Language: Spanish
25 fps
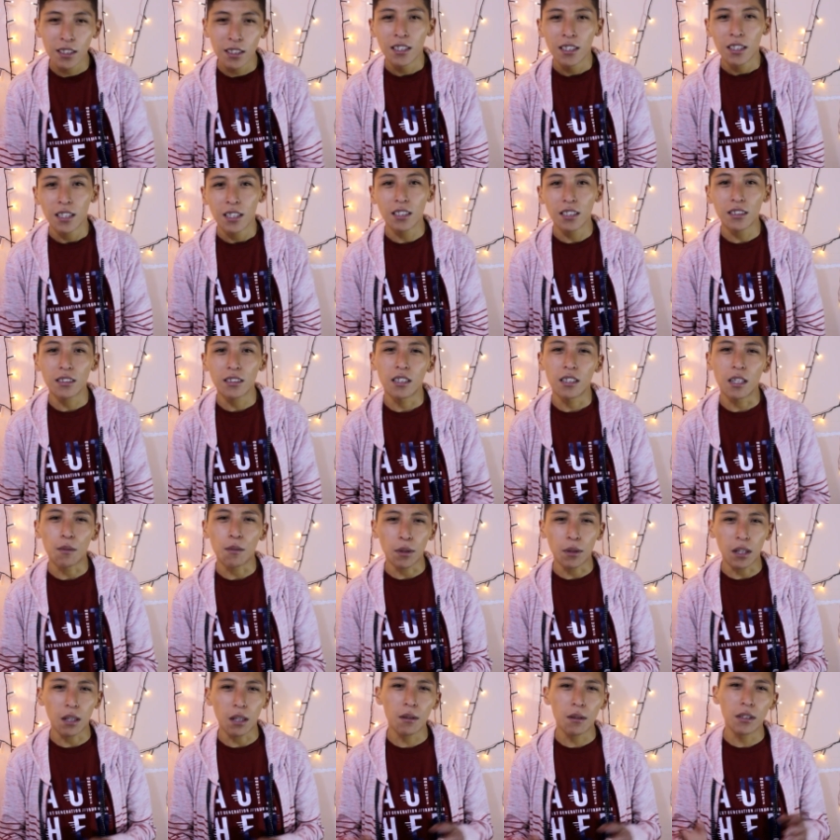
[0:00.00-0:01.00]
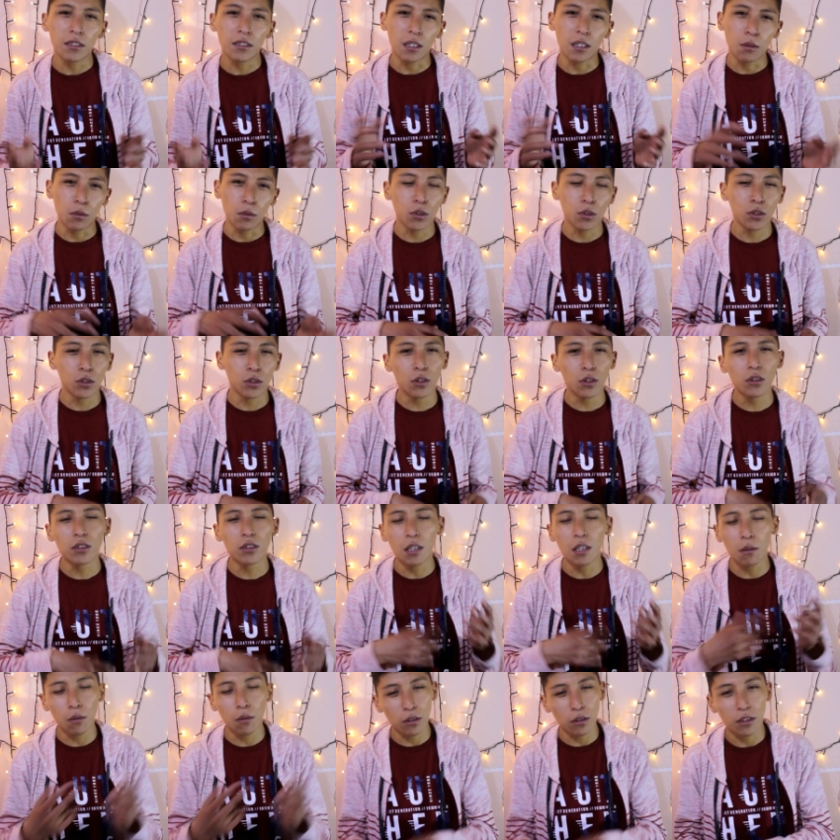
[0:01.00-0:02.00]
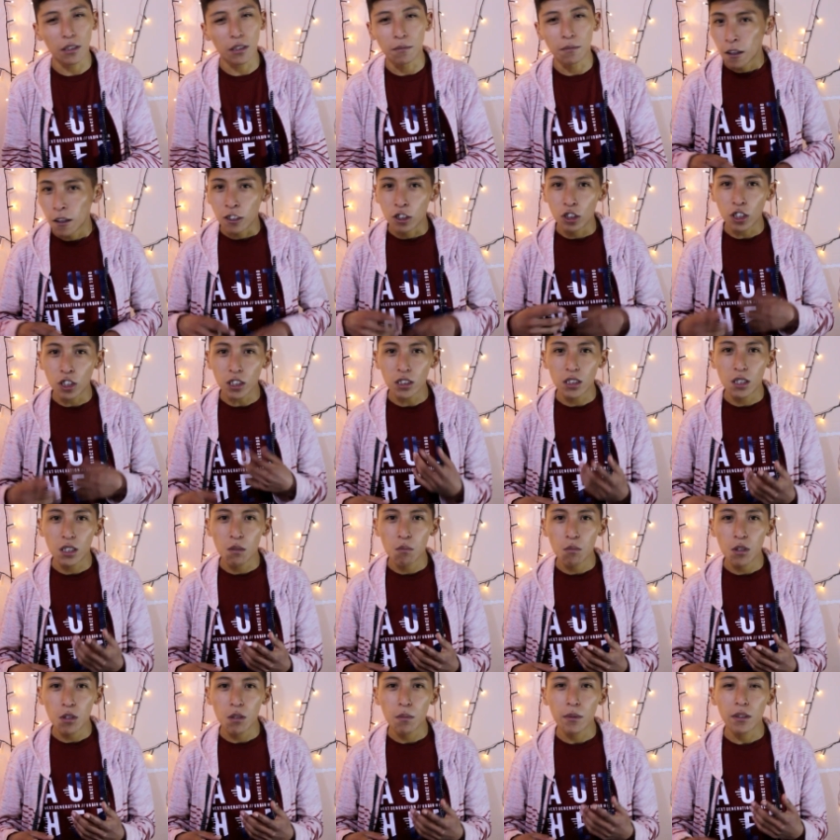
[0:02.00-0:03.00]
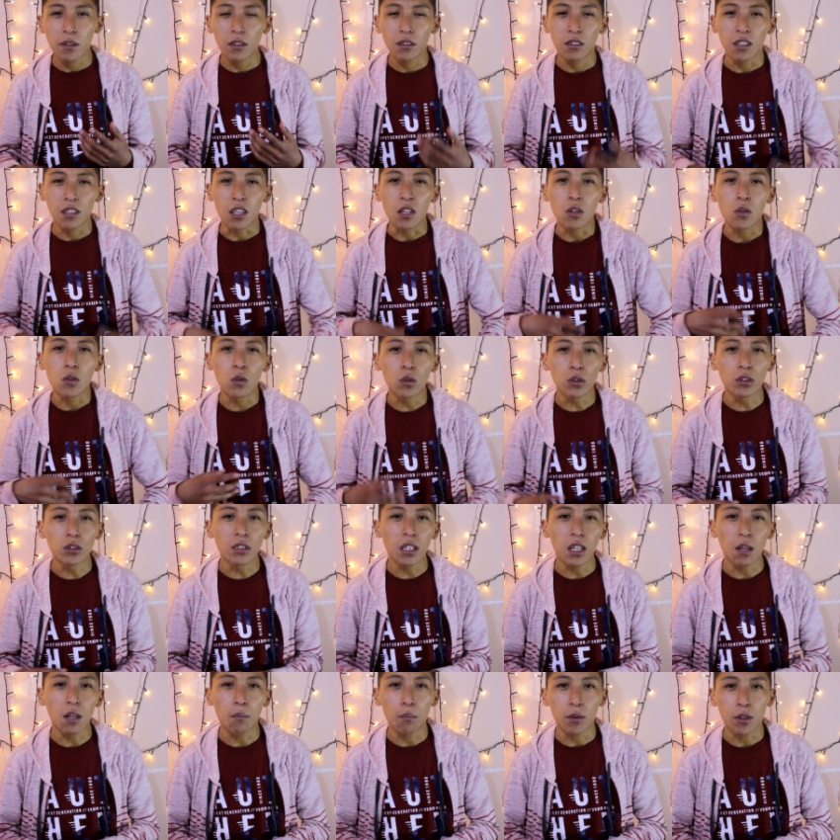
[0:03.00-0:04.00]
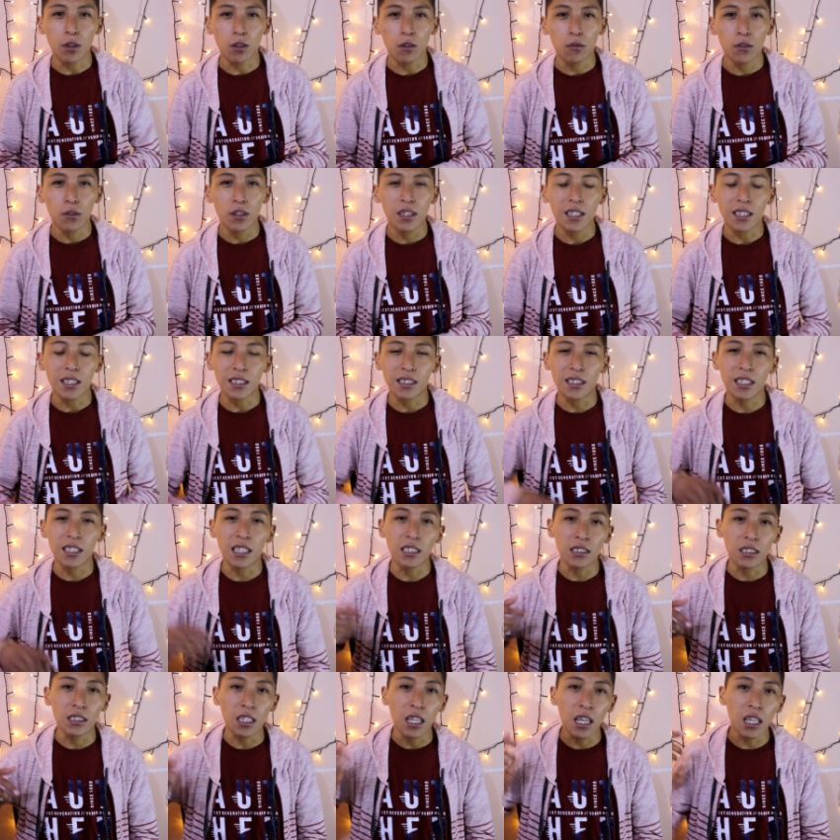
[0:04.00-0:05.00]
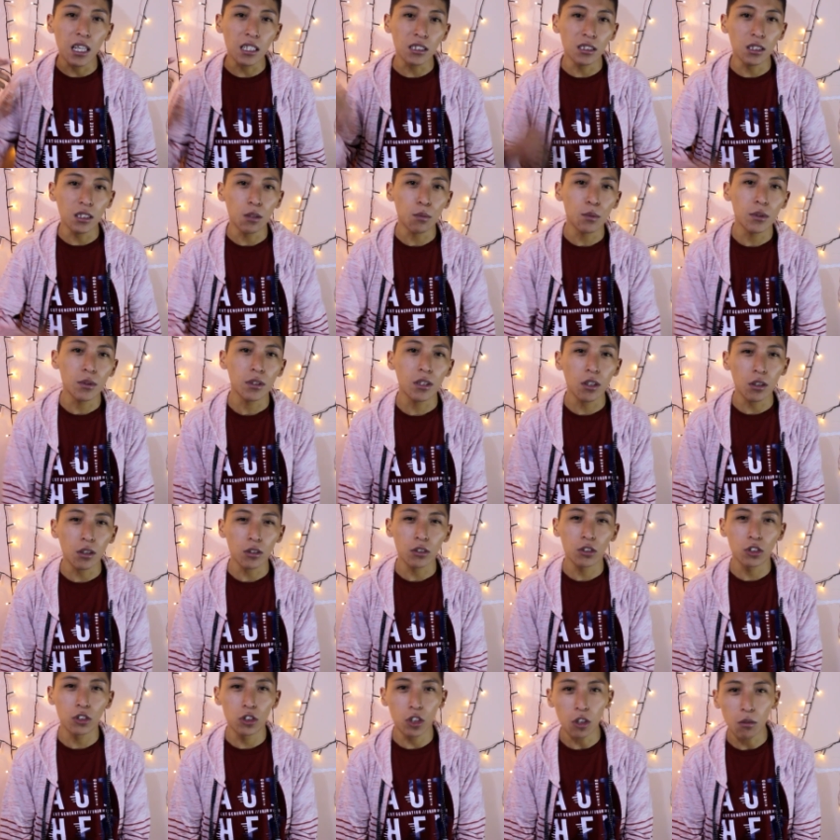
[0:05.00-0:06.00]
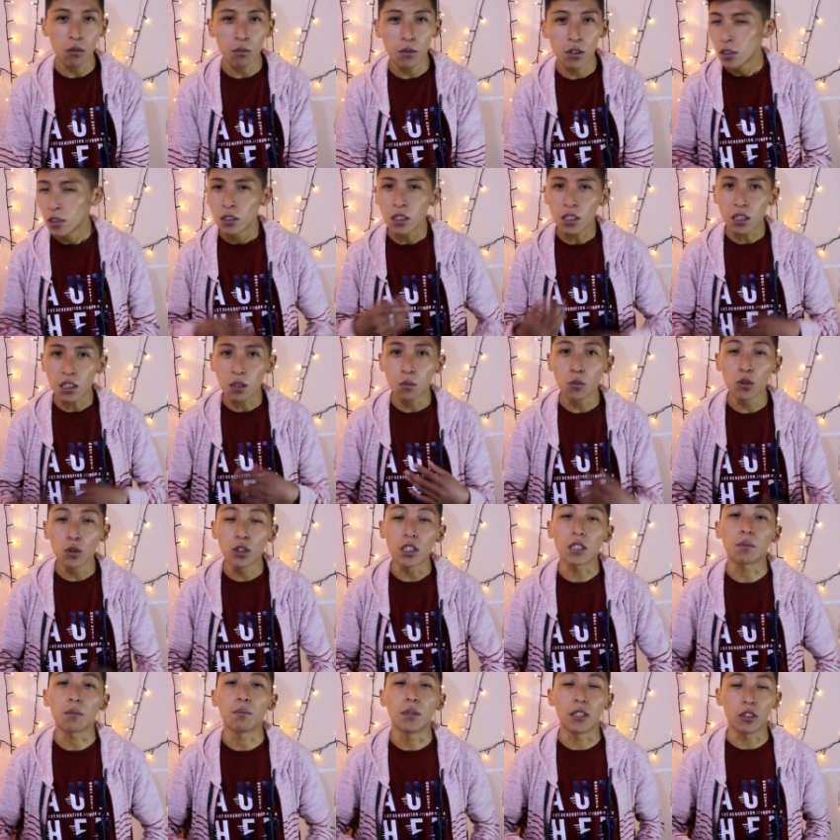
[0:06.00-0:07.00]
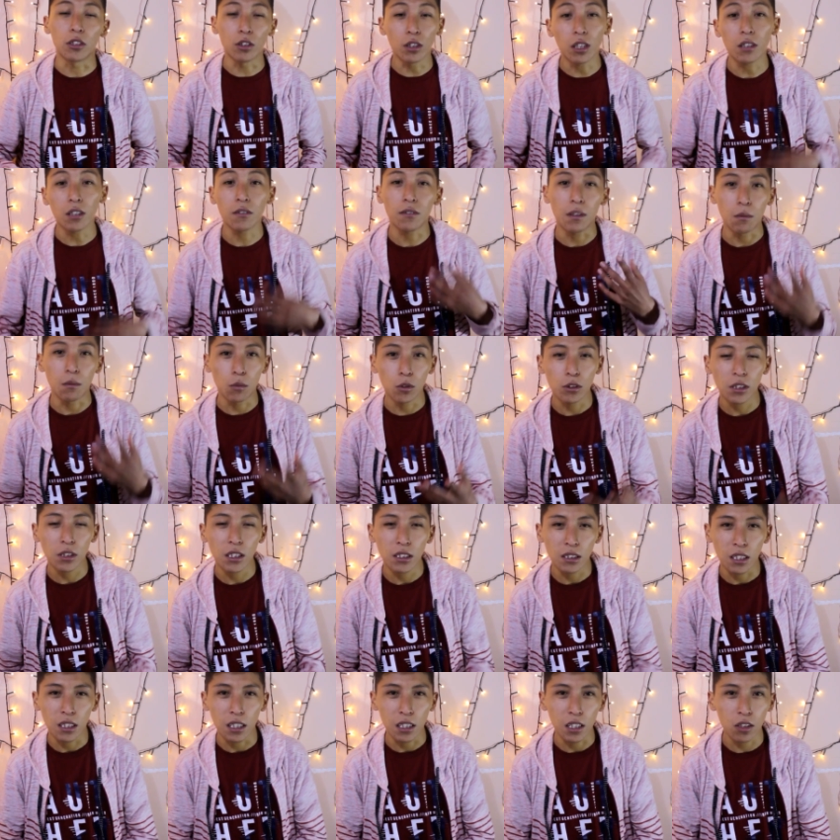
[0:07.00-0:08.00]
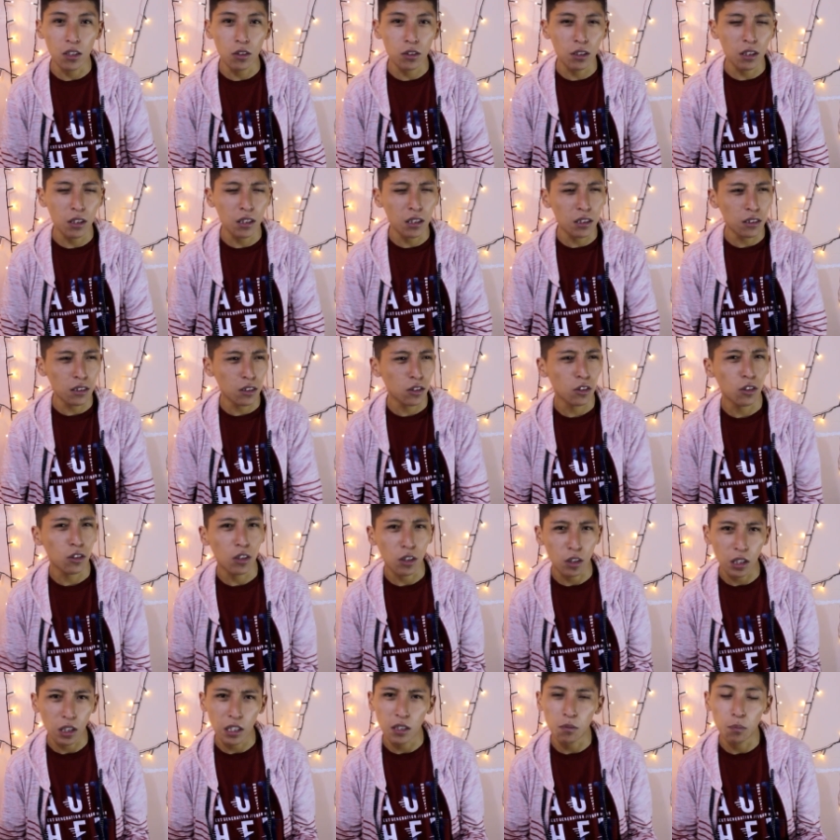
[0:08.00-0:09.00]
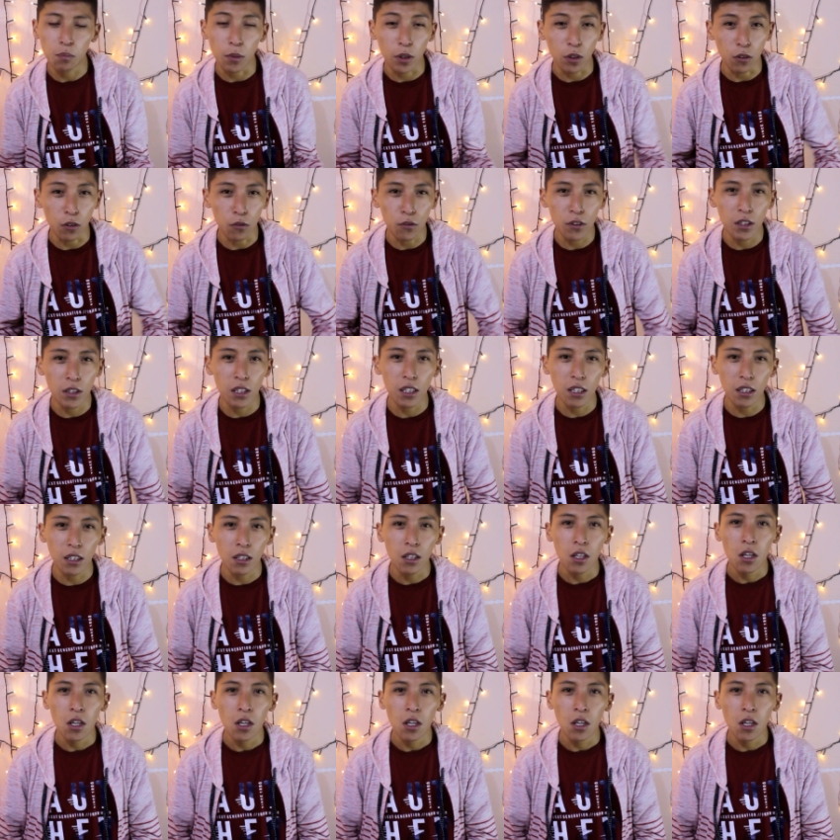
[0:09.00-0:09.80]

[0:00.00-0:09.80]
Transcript: es la palabra sabroso o sabrosa. Justin Bieber denuncia la pedofilia tras este video Yomi, ya que muchas personas famosas cayeron en esto lo que es pedofilia